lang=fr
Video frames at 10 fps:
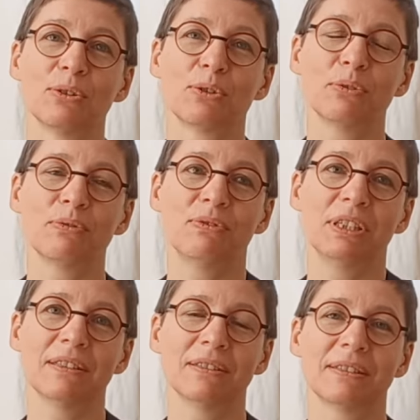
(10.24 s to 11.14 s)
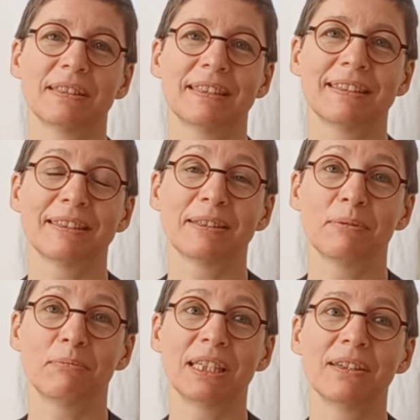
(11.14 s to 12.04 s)
Kofi, euh, c'est
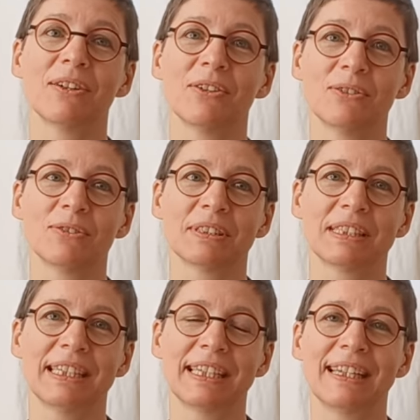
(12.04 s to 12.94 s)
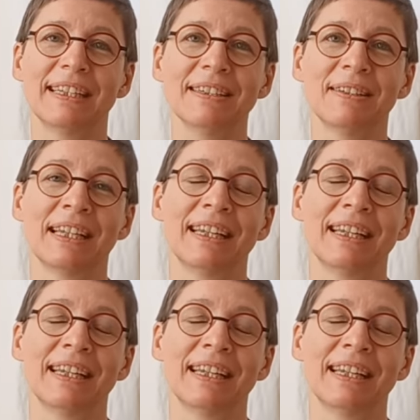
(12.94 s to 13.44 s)
un migrant sénégalais